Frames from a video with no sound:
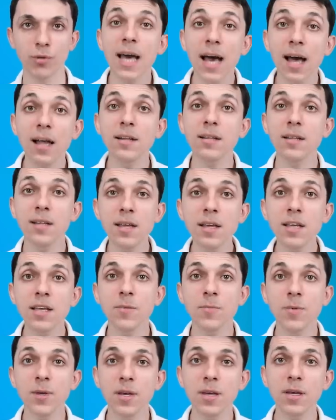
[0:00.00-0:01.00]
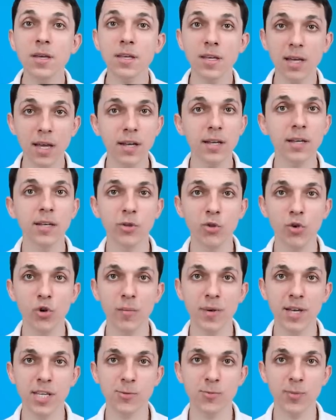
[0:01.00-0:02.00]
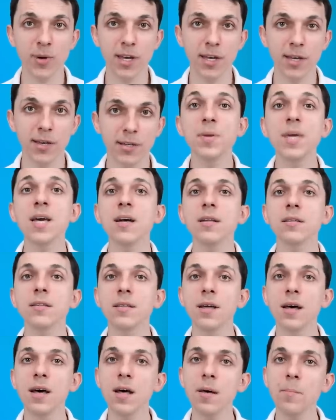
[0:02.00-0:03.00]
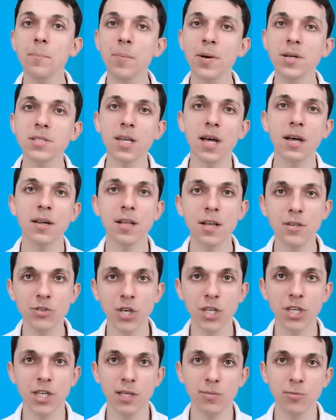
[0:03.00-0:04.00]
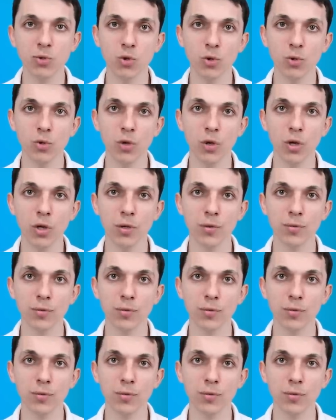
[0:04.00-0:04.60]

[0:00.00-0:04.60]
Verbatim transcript: Geldiği gibi geri gidiyor Best Buy. Bir anda pazardan çekilmiş oluyor.